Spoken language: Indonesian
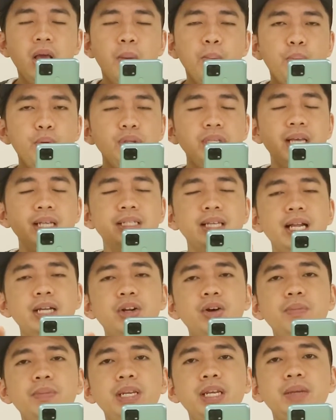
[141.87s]
punya
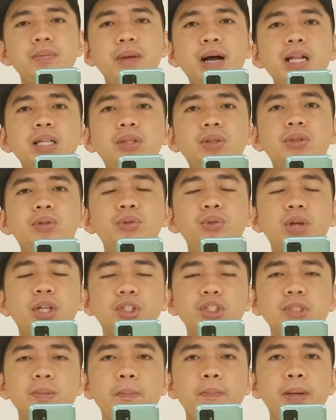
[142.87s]
saldo minimal
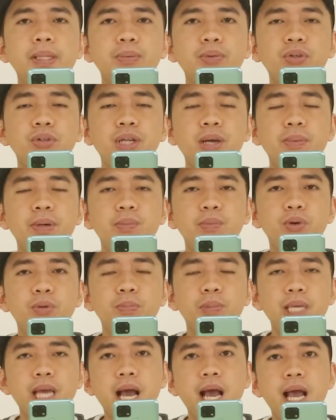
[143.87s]
rp
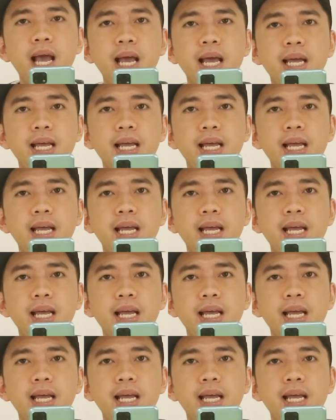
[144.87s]
rupiah